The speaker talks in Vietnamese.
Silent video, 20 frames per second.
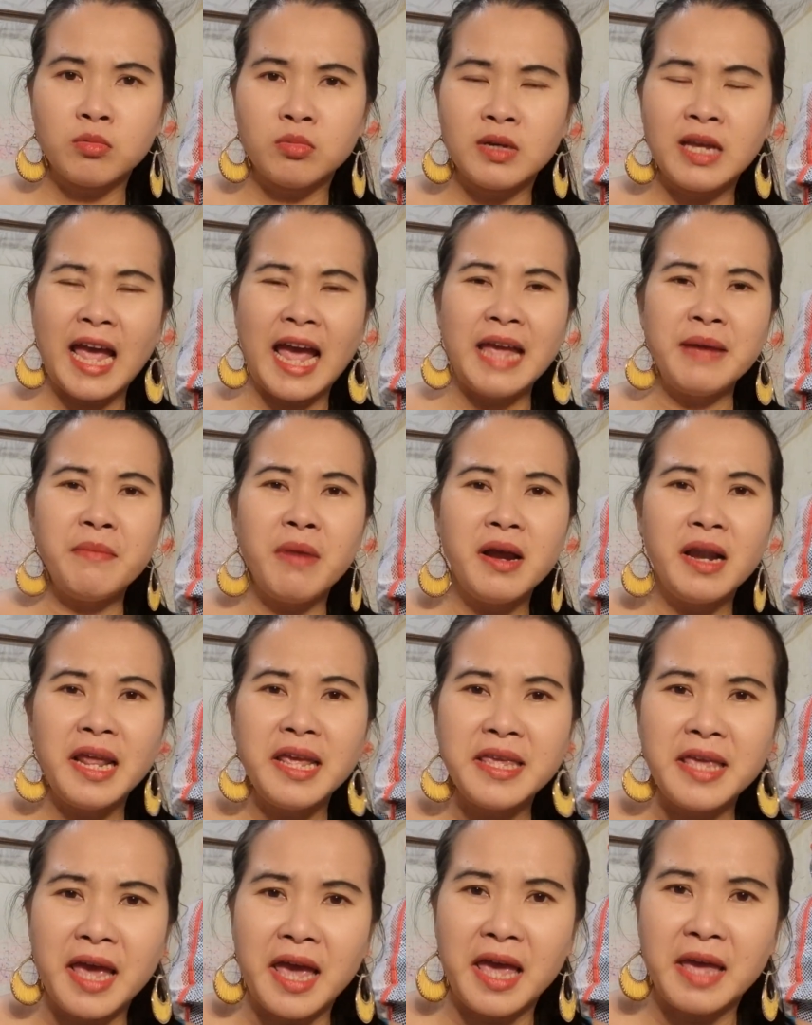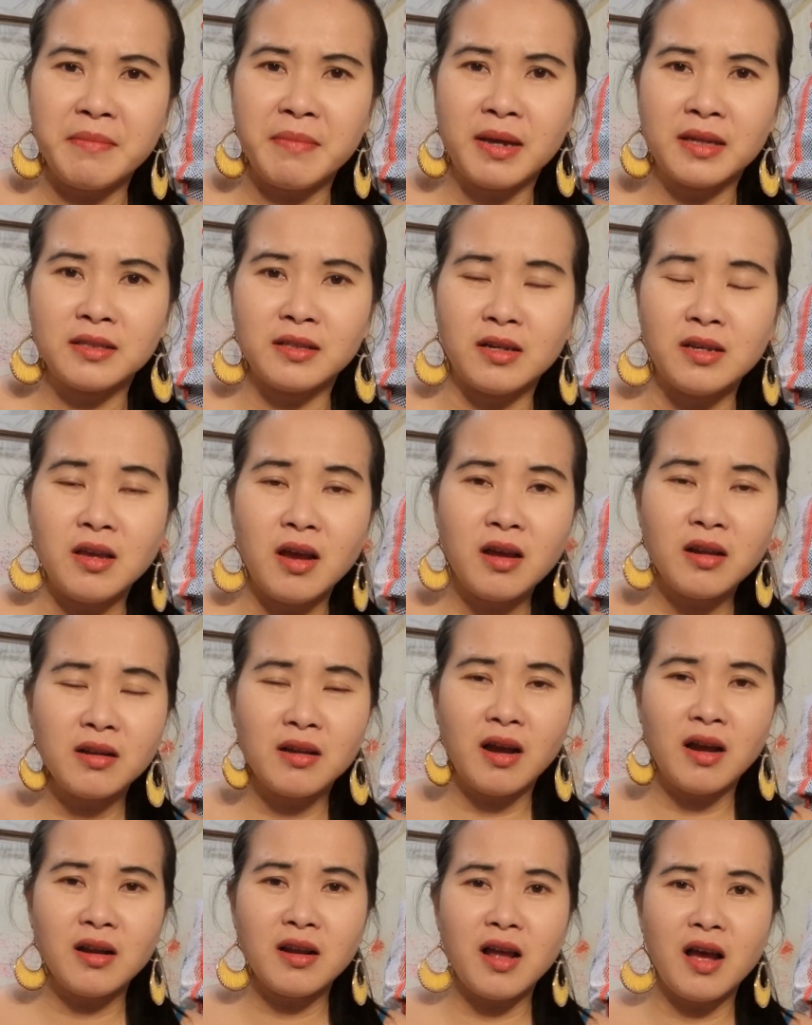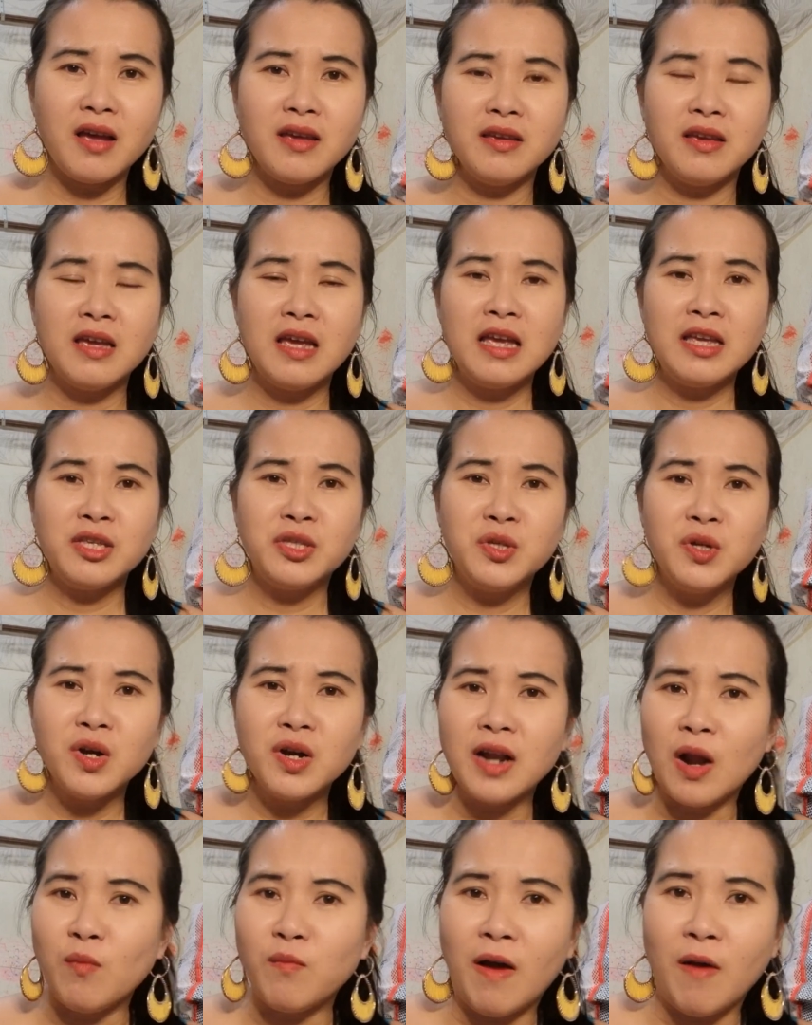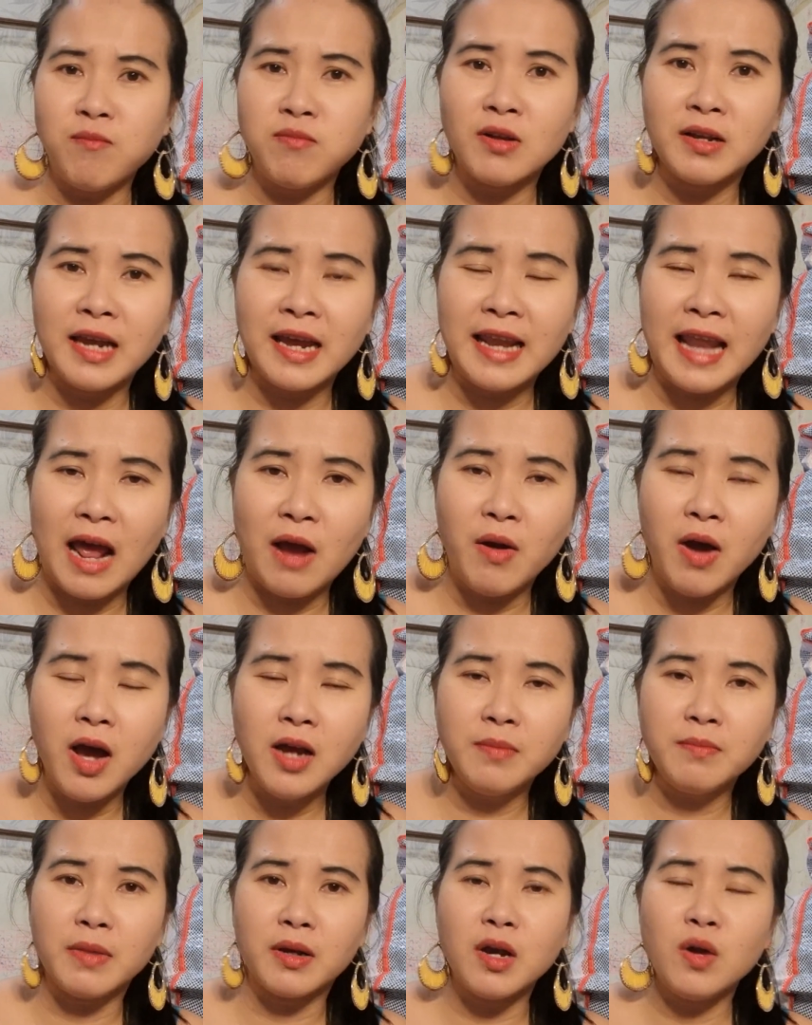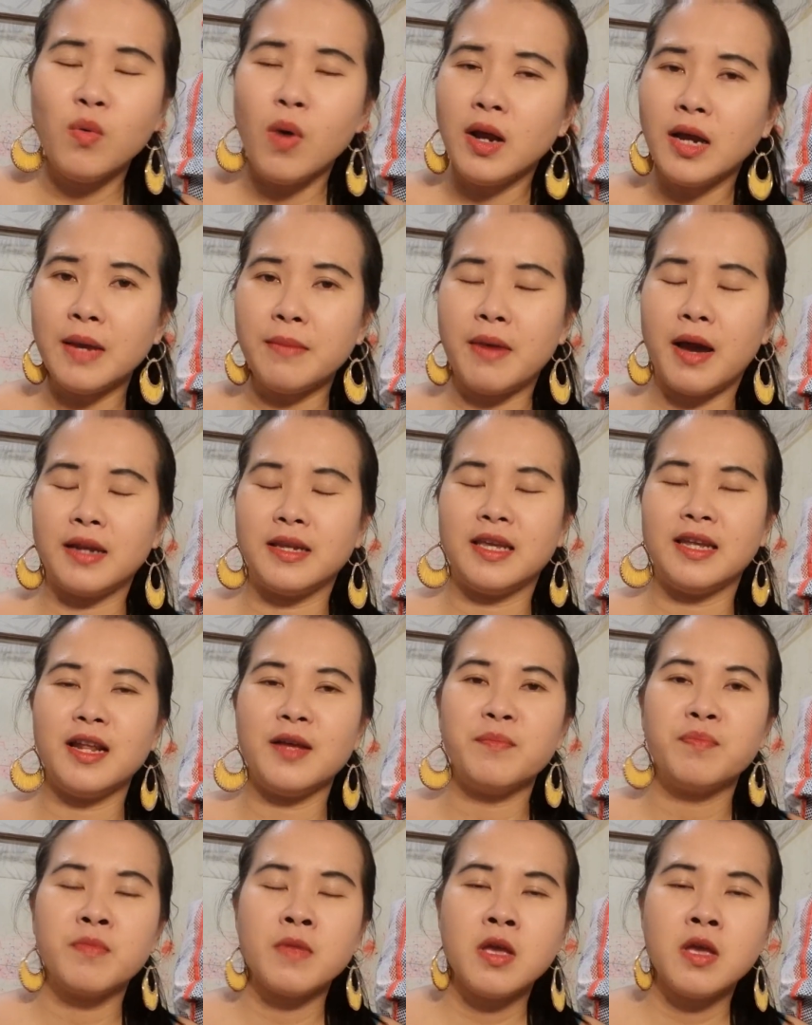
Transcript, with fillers: gái mới lấy về mà tự nhiên coi coi chưa có động phòng được ngày nào hết mà cứ quấn cái mền vậy đó